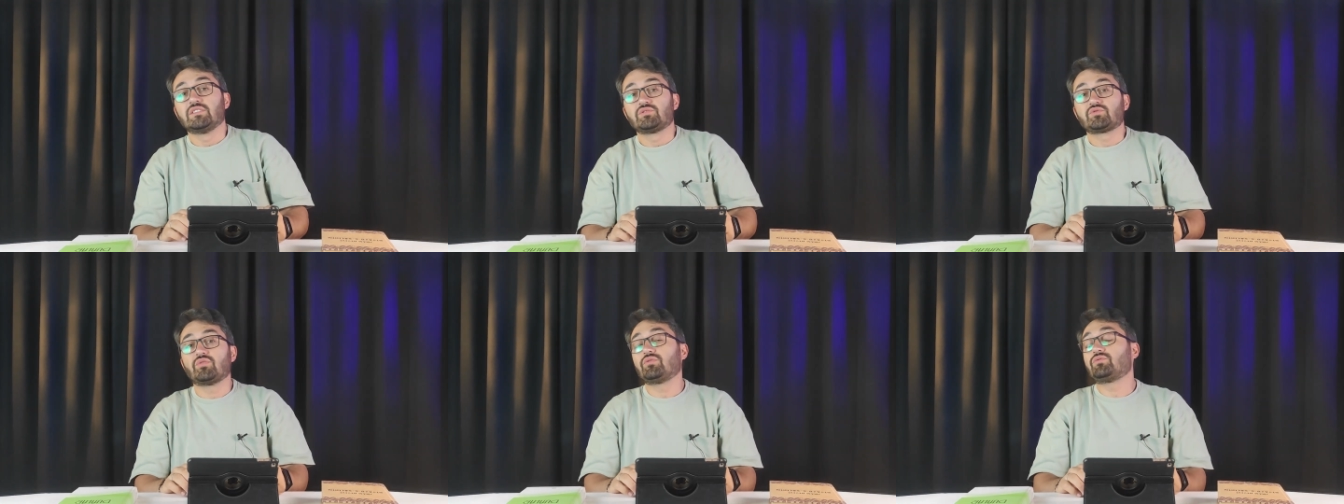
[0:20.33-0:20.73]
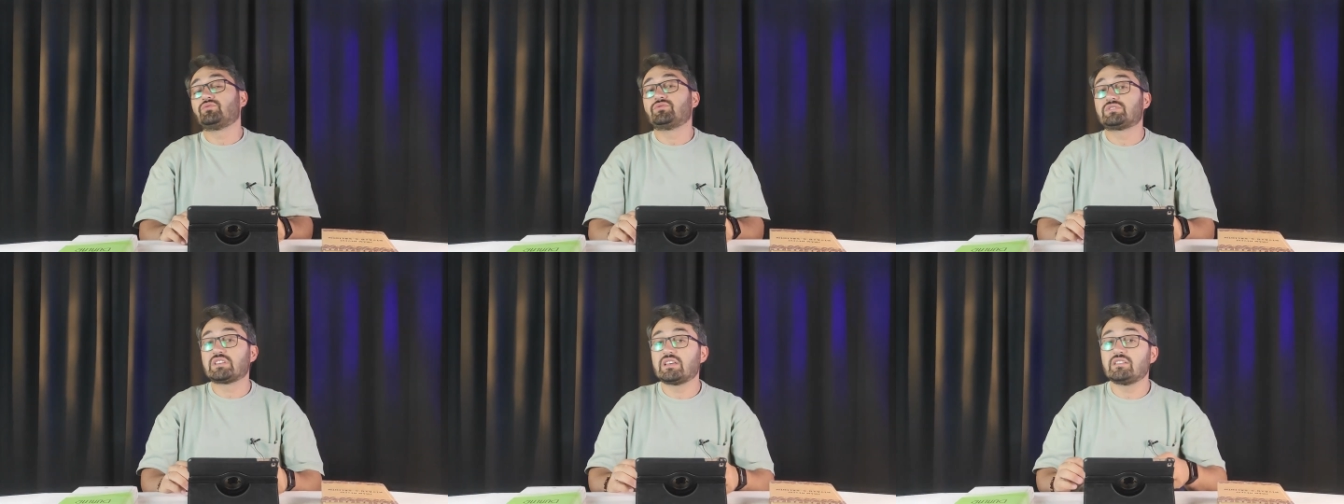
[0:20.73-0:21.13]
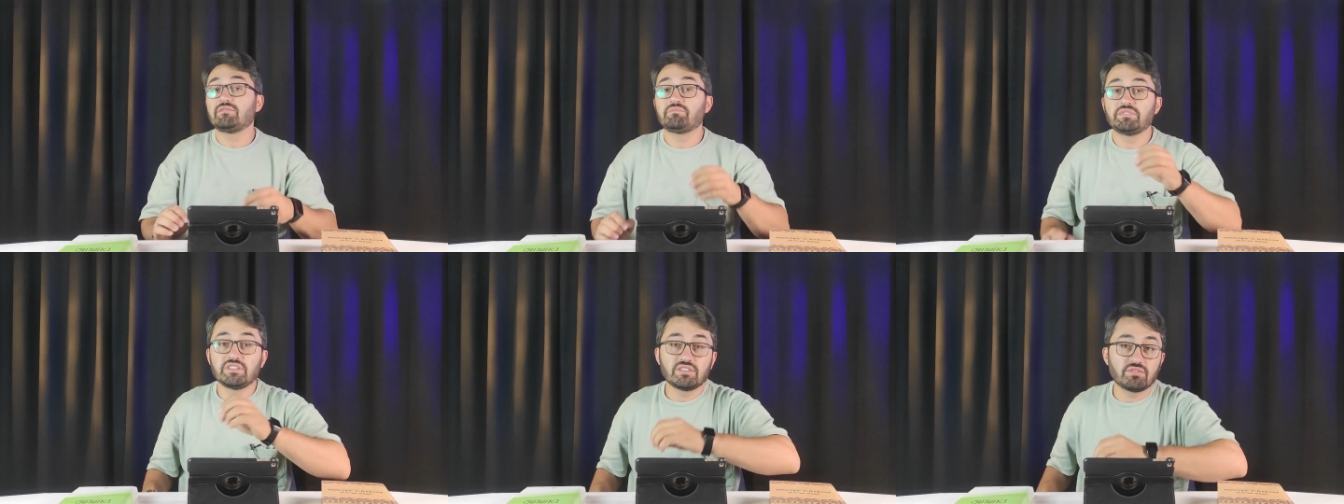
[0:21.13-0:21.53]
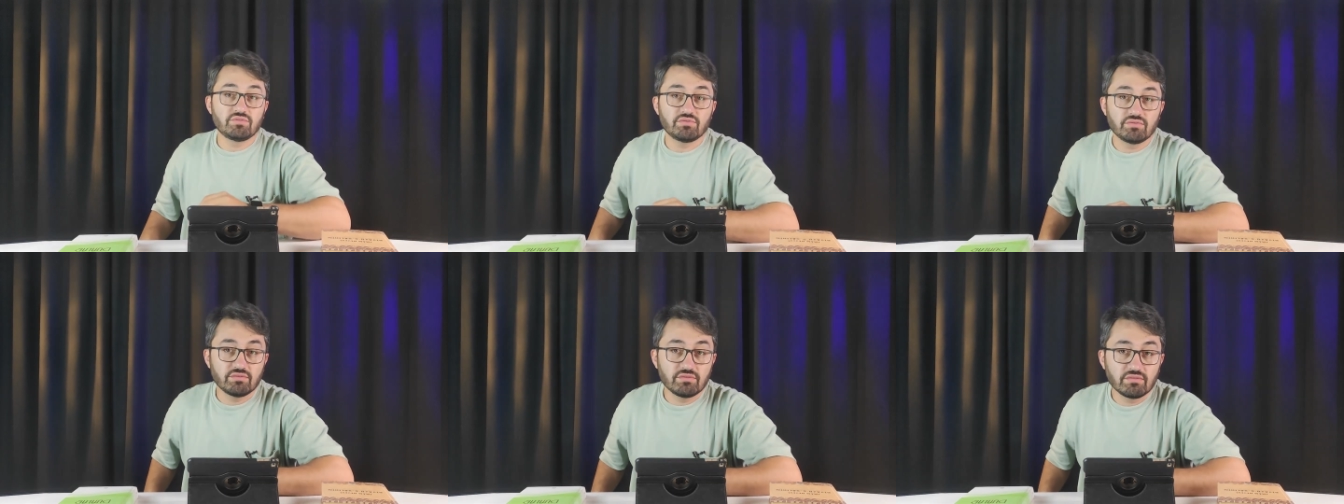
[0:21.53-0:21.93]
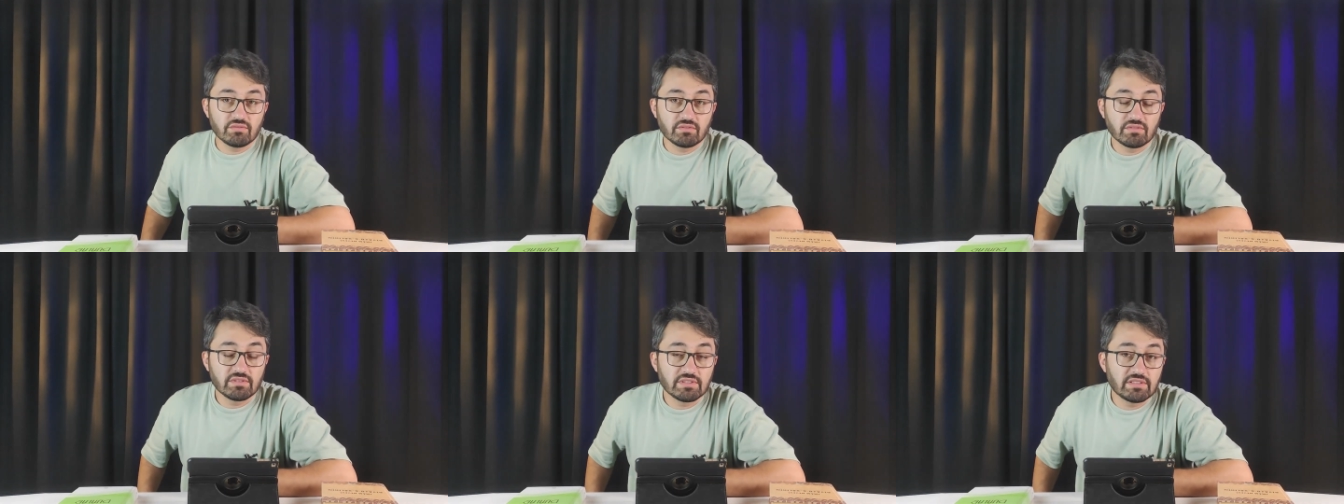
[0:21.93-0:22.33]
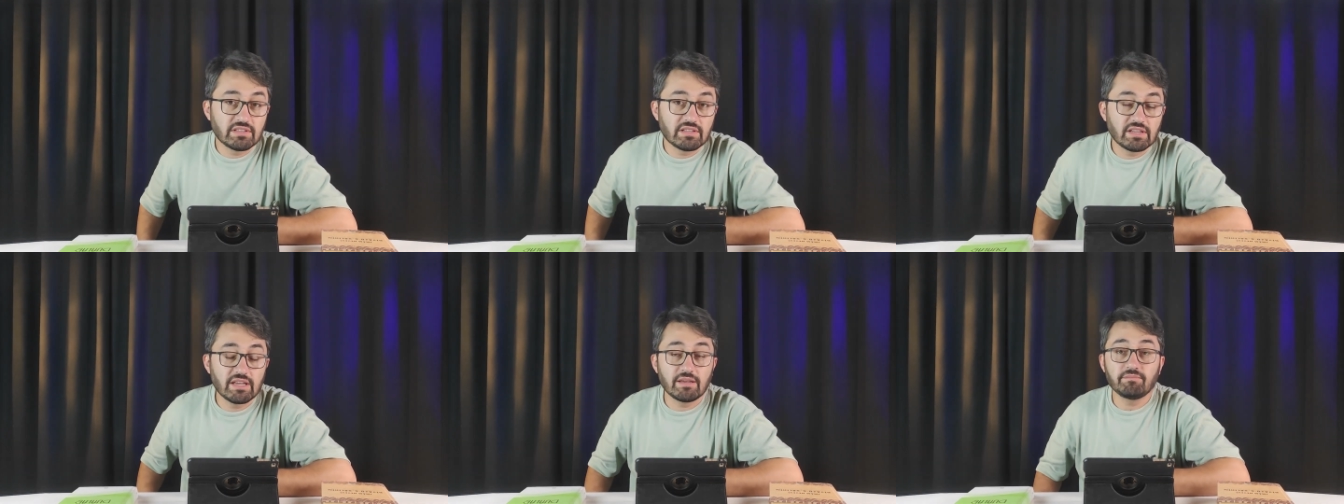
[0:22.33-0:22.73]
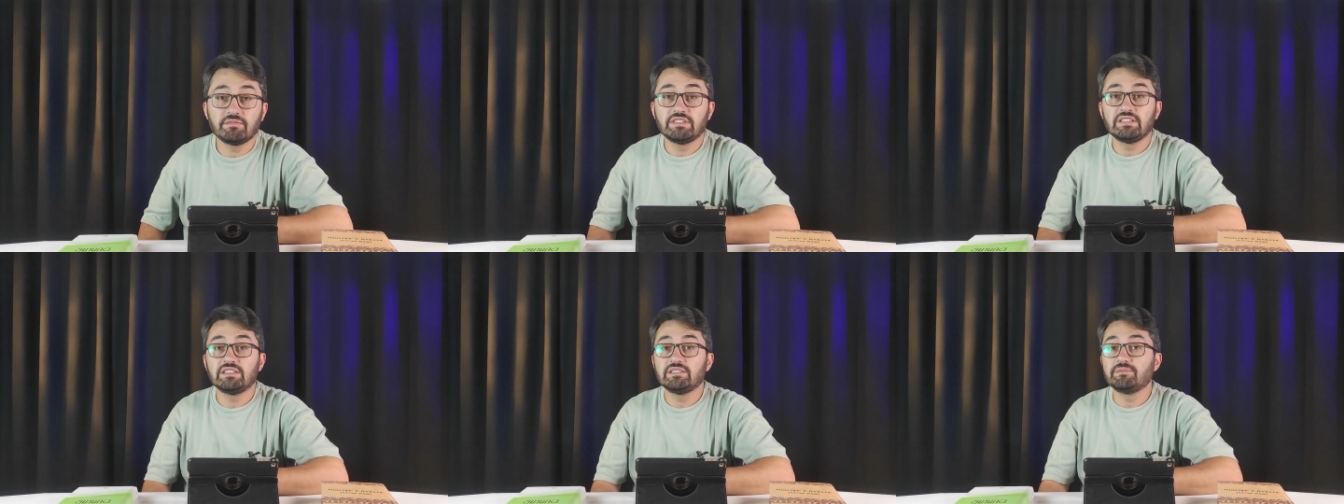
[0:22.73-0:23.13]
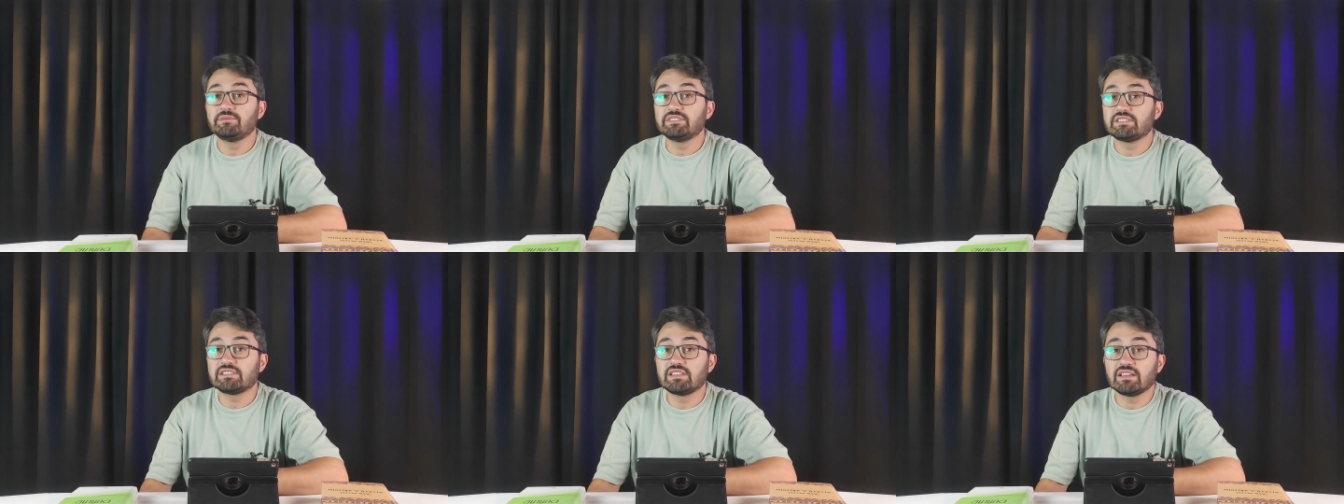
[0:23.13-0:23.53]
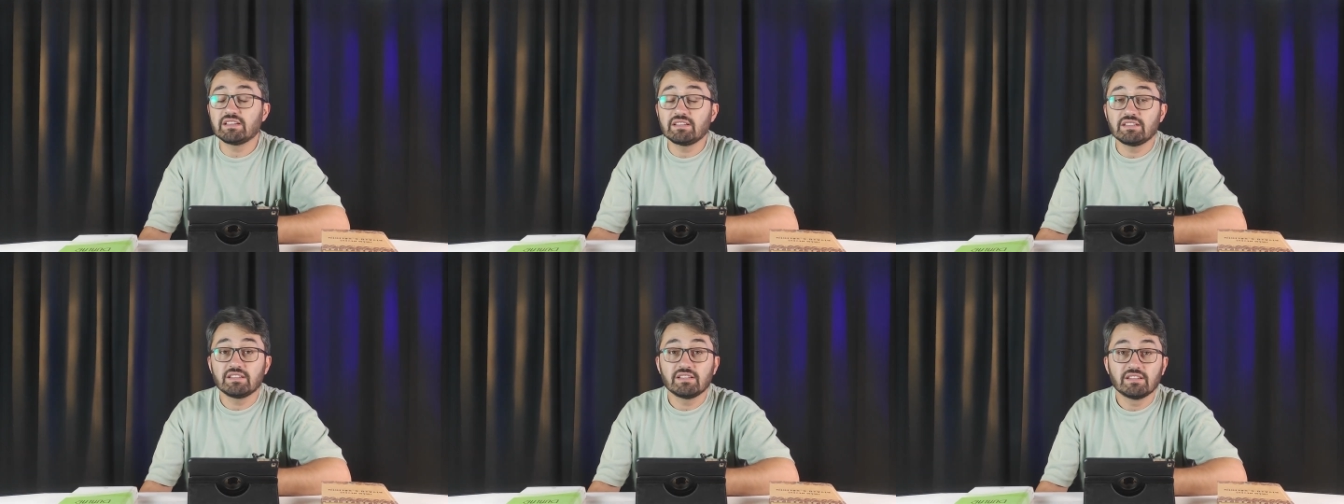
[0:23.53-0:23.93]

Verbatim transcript: Çok güzel bir gün hem dinimizde